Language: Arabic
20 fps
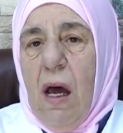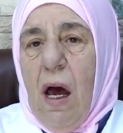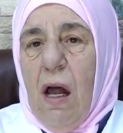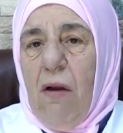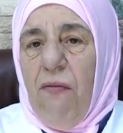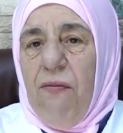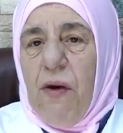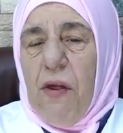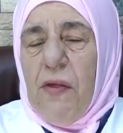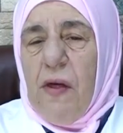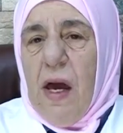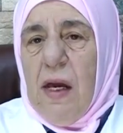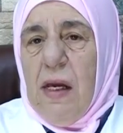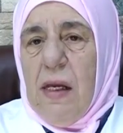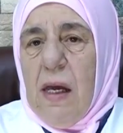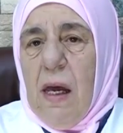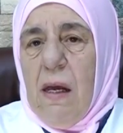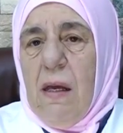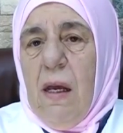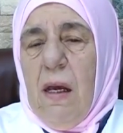
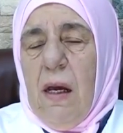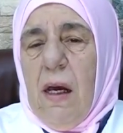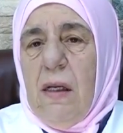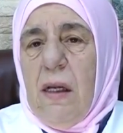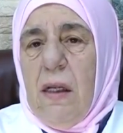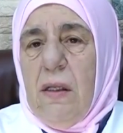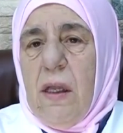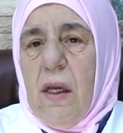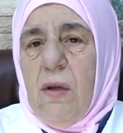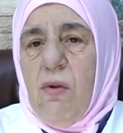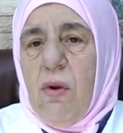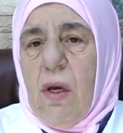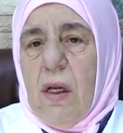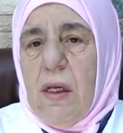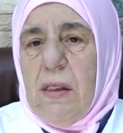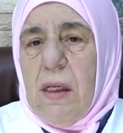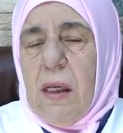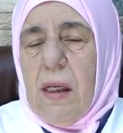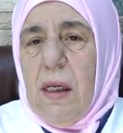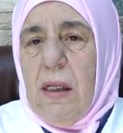الفضائية أنا
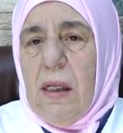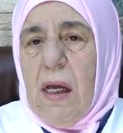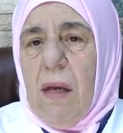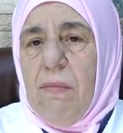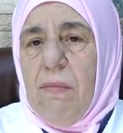الدكتورة سكينة